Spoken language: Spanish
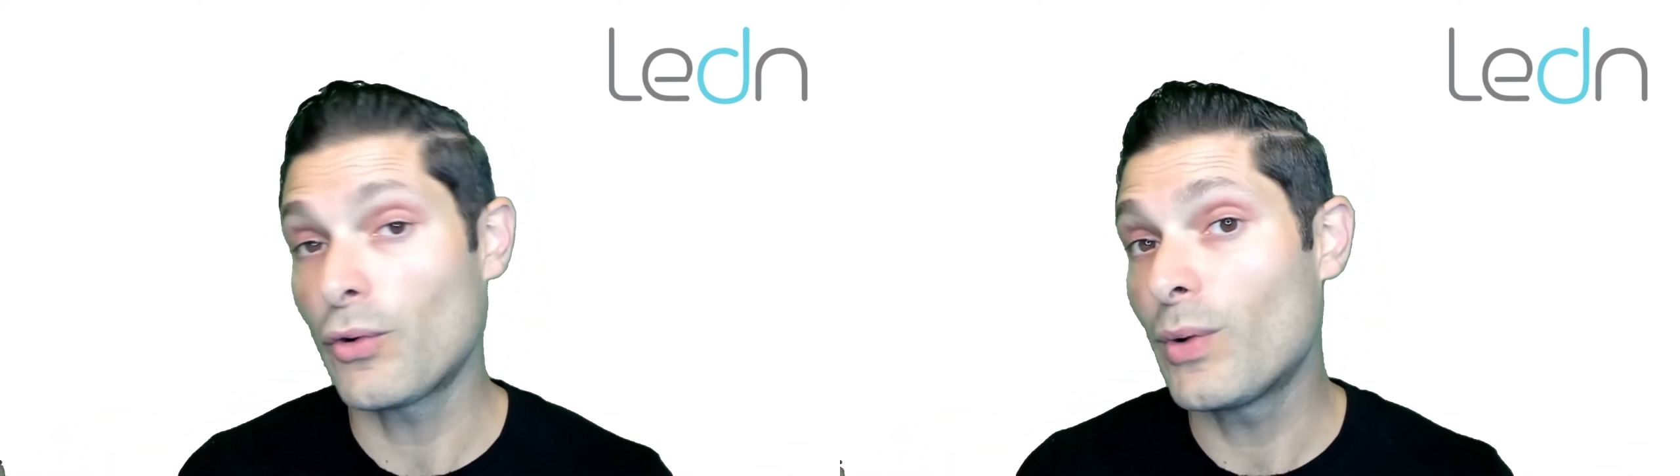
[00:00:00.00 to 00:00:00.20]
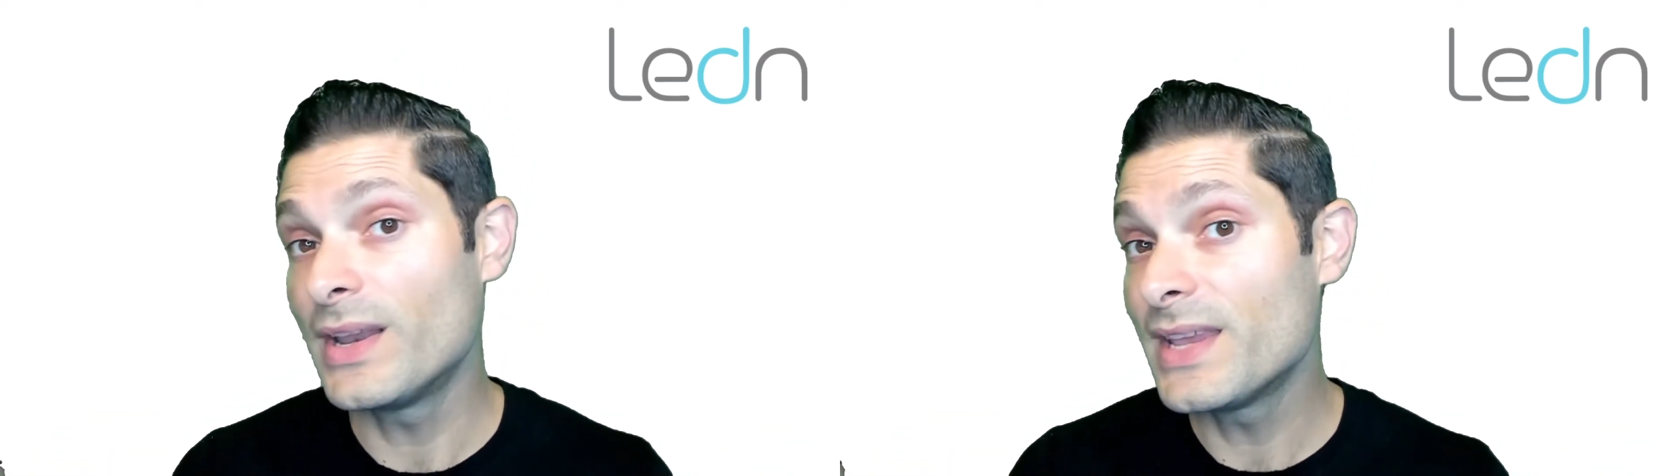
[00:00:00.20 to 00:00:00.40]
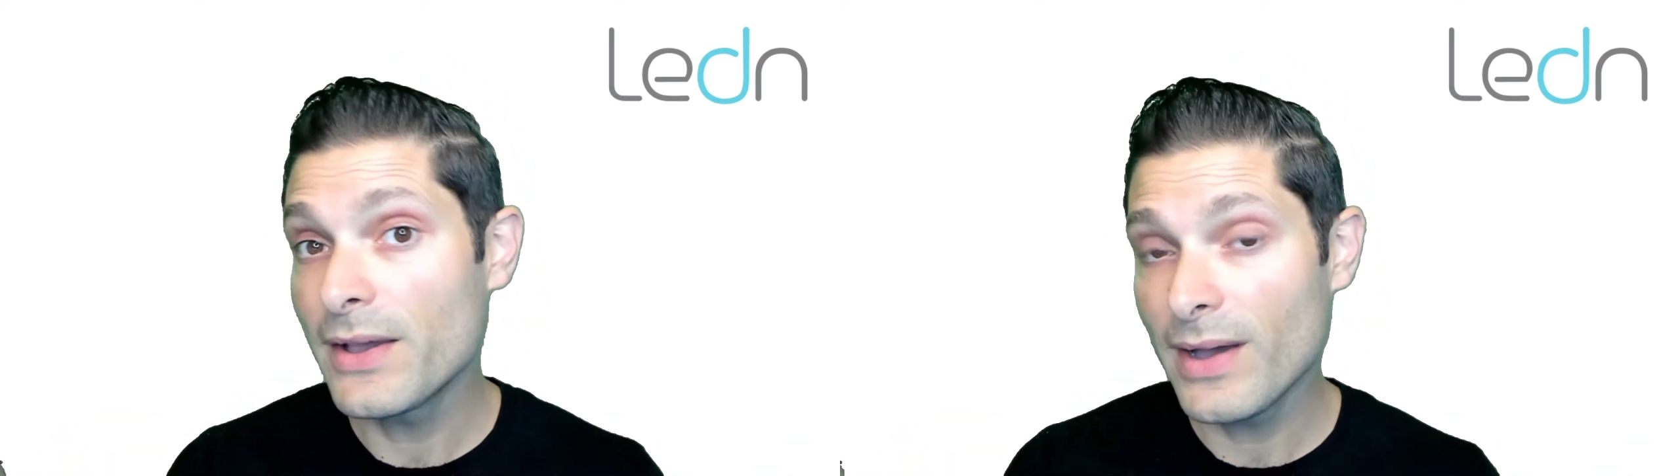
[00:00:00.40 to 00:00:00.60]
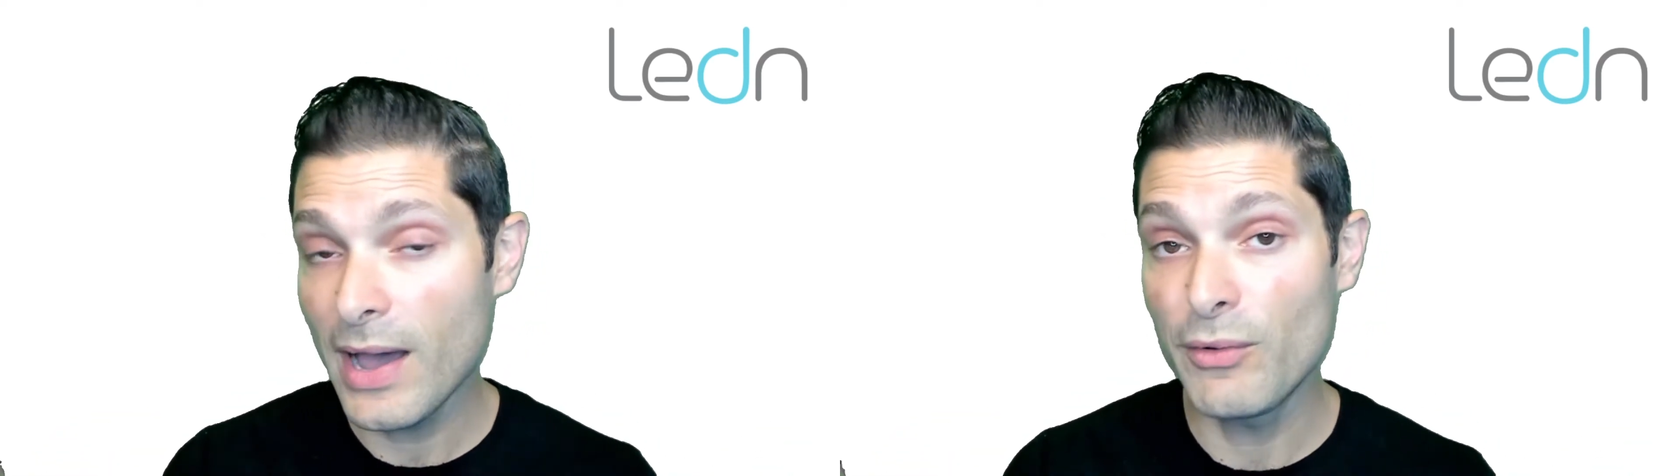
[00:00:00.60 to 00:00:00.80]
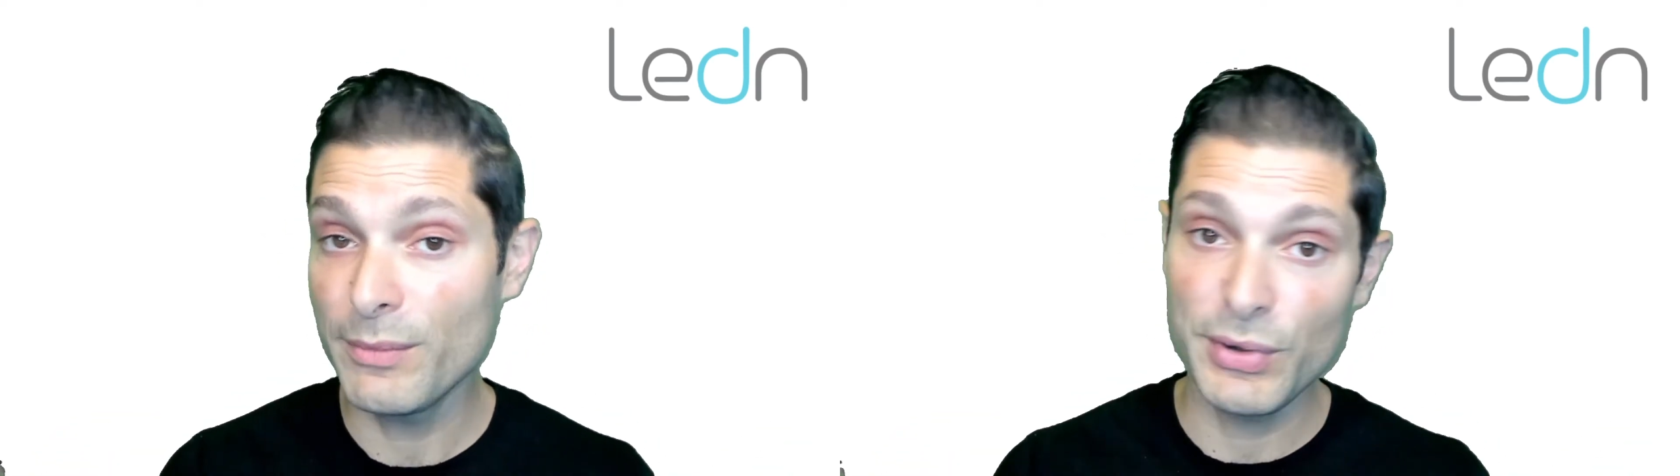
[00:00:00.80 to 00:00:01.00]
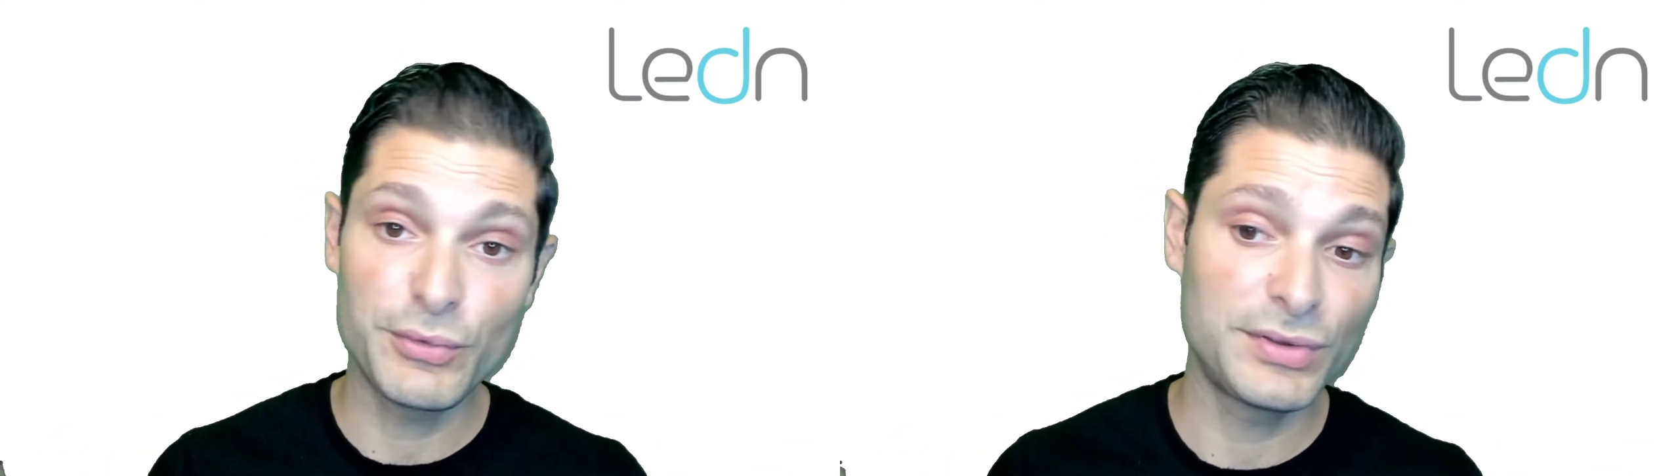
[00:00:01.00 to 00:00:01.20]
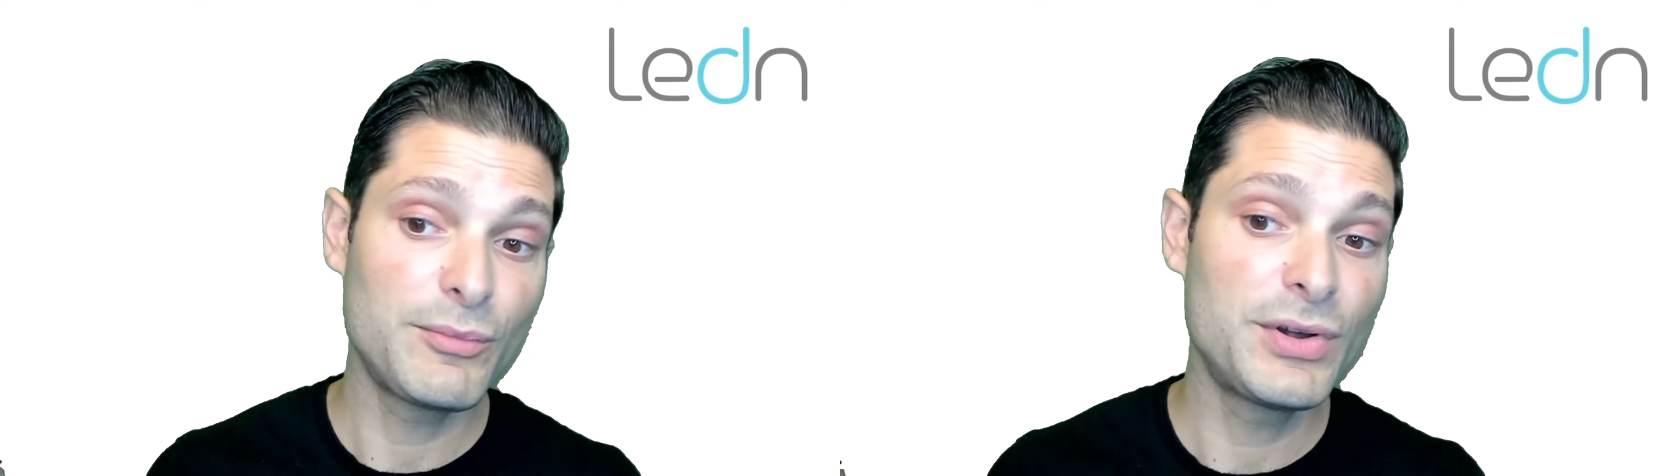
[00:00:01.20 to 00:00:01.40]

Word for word: lo cual lleva a una pregunta